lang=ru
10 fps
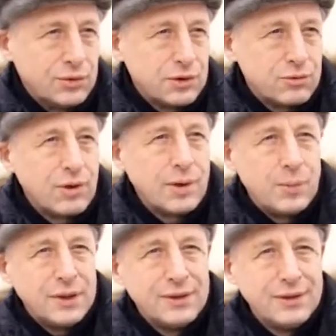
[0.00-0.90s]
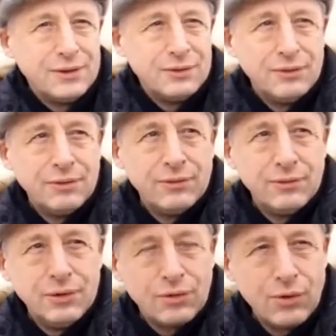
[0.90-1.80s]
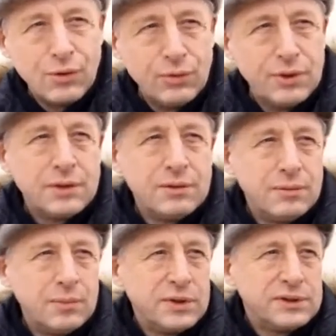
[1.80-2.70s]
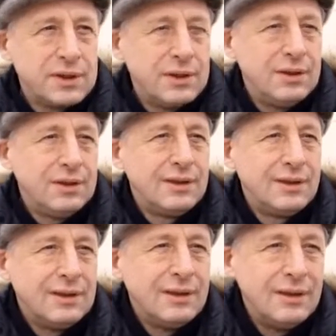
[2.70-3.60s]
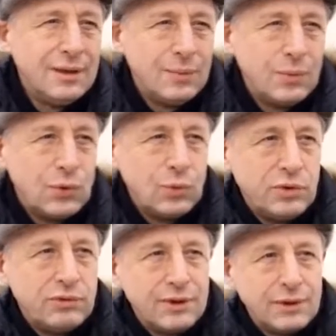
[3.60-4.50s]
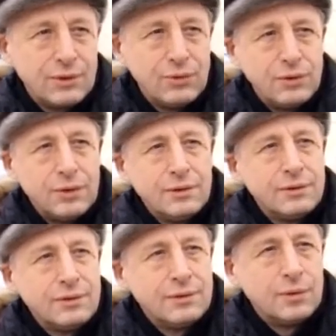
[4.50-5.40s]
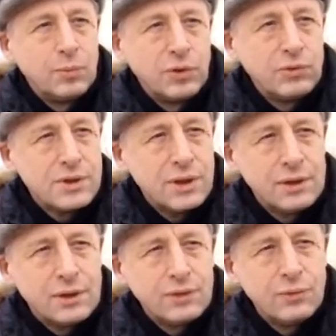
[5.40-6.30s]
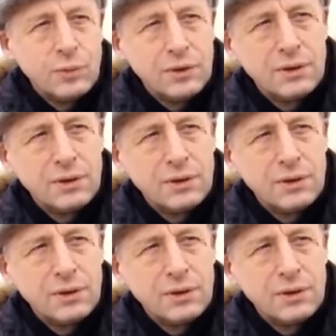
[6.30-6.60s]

Уже сколько падало, не только у нас, по стране, поубивало-то людей и получали травмы.